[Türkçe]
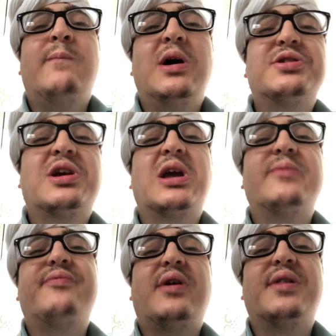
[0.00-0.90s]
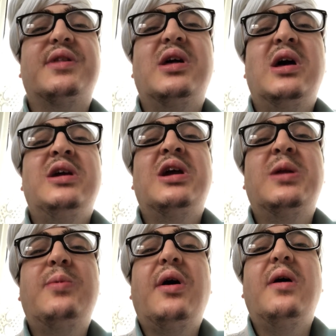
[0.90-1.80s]
başka gibi vardı.
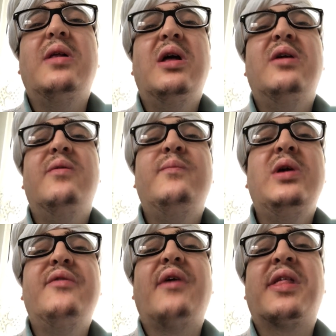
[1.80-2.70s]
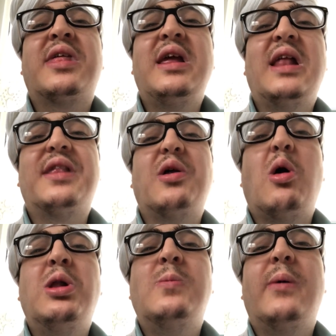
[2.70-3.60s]
Yani bu bir vesiledir.
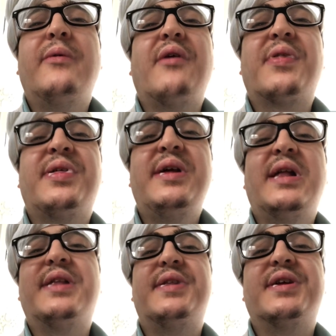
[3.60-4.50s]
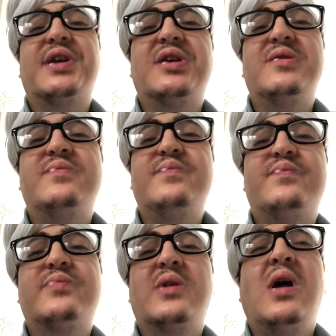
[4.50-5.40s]
Ölüme bir vesiledir.
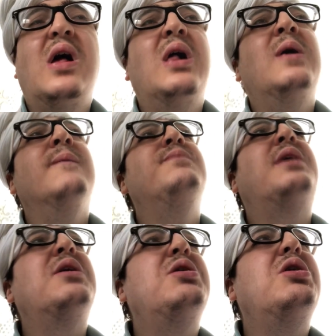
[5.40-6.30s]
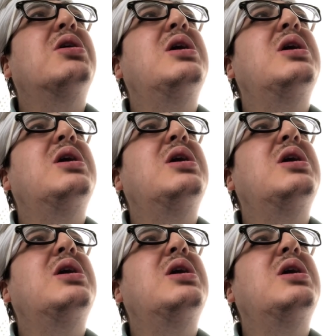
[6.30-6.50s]
Deniliyor